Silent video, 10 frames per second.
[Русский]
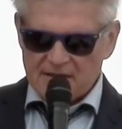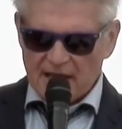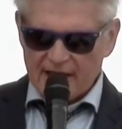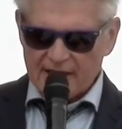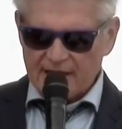
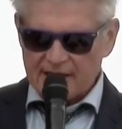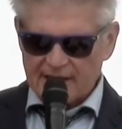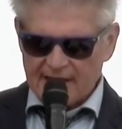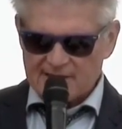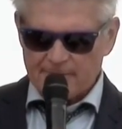на рынке
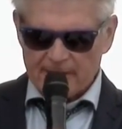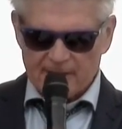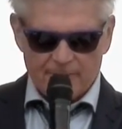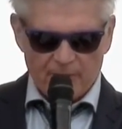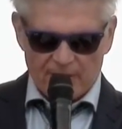
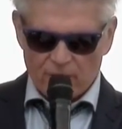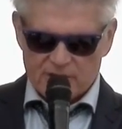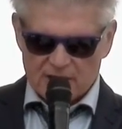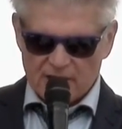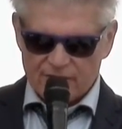транспортных
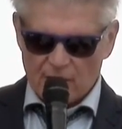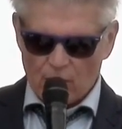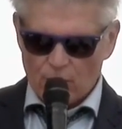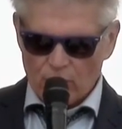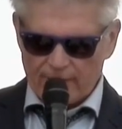перевозок на
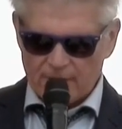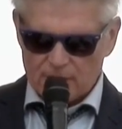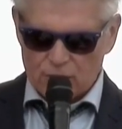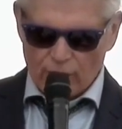втором уровне,